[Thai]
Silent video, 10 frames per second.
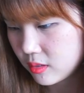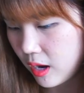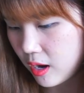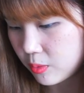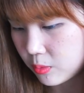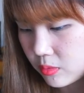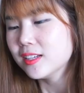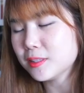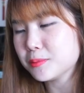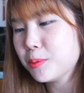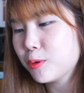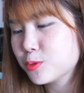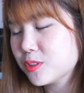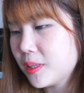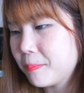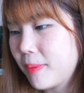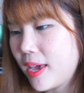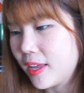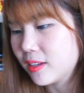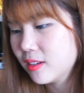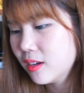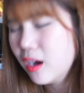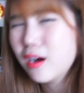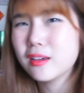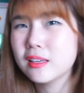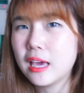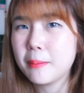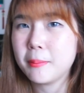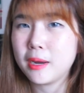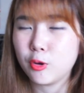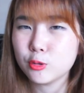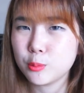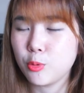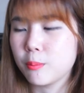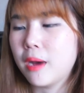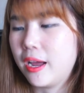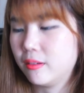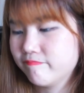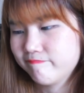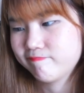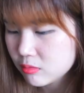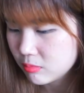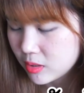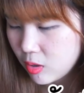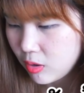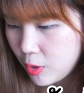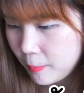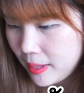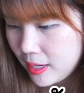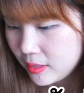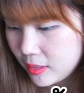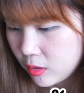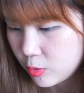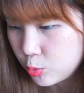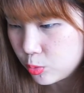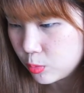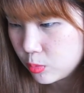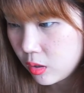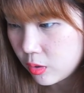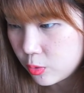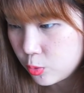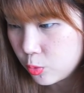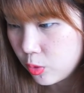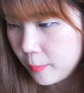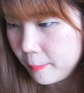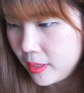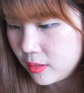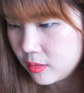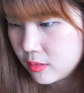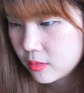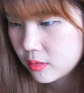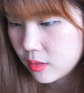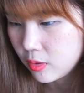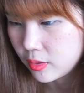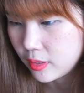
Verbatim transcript: เอา 36.78 เฮ้ยแกประมาณ166 บาทมันต้องแล้วป้าหน่อยขอดูคอมเมนต์ก่อน